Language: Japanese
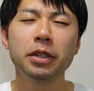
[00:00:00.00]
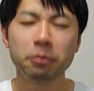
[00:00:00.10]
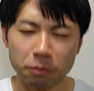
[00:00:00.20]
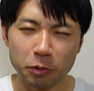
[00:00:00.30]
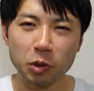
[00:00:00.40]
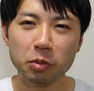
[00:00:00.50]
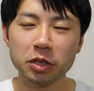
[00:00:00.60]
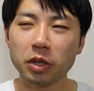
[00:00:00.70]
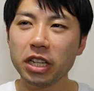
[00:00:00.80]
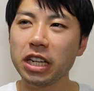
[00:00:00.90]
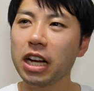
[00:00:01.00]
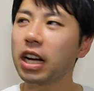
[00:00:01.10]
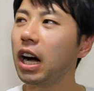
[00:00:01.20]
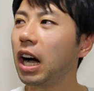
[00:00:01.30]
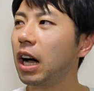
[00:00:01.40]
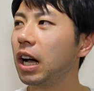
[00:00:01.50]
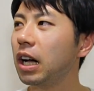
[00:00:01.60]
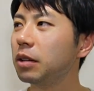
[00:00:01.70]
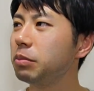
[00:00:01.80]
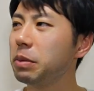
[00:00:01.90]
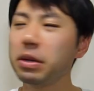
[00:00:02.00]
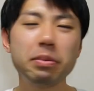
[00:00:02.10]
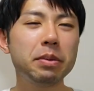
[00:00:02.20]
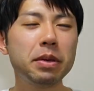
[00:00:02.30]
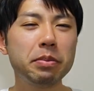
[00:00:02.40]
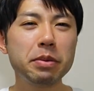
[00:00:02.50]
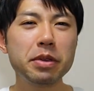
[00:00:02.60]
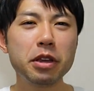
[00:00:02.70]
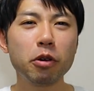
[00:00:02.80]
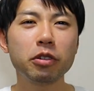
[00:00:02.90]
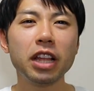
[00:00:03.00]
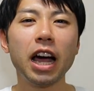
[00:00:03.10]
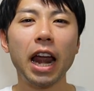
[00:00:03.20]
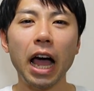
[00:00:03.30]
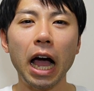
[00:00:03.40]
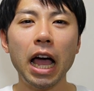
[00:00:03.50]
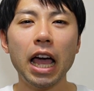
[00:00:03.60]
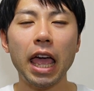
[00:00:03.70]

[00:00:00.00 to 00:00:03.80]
うん、僕もそれになんか、あビビビビビビ力ながら、